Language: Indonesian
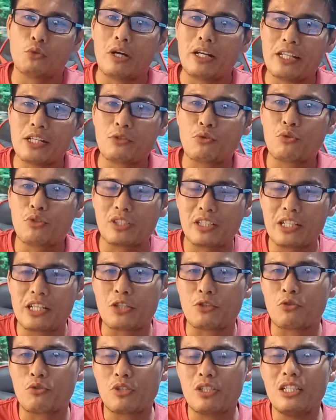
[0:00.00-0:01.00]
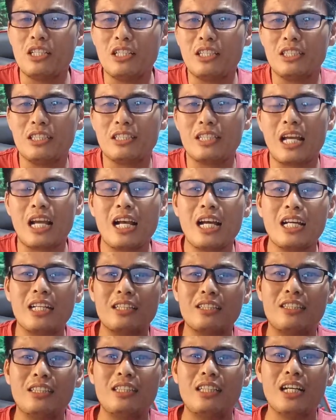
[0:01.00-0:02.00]
Tuhan Yesus Kristus ini
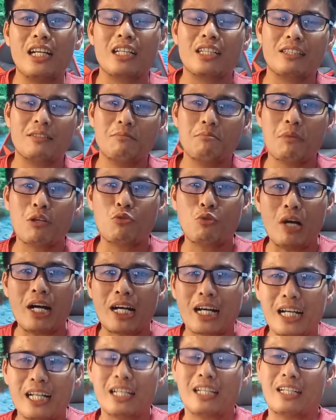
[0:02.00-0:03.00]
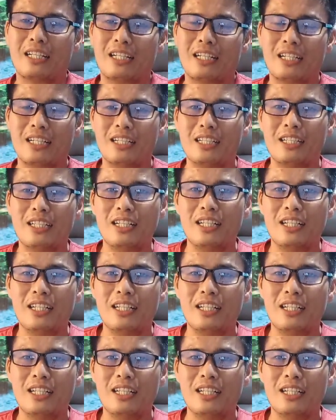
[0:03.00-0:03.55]
sangat tidak masuk akal ya.